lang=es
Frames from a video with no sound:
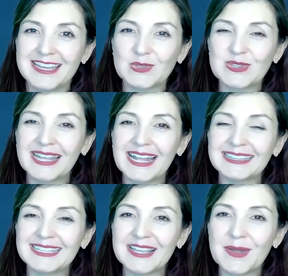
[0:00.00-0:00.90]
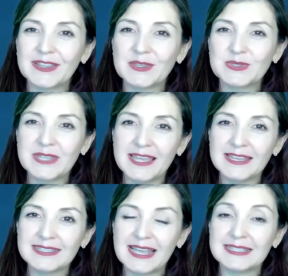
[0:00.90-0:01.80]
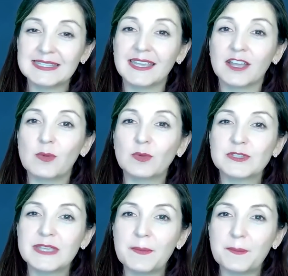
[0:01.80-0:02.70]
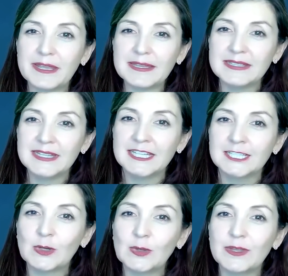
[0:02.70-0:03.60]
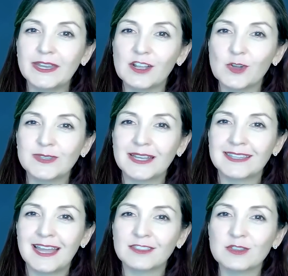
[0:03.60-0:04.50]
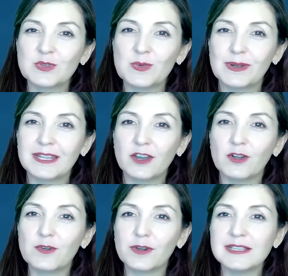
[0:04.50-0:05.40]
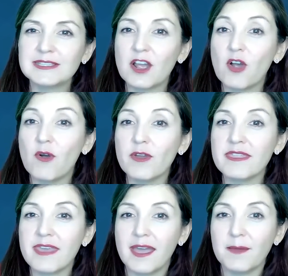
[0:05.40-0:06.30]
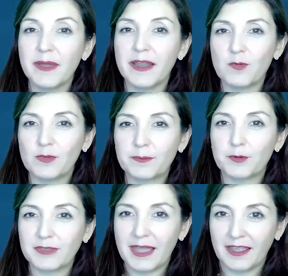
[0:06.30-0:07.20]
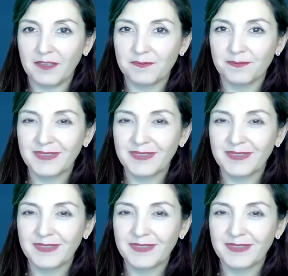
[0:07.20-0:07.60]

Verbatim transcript: Nos encanta saber de ustedes, así que como siempre, no duden en contactarnos con cualquier ocurrencia o idea para un reportaje.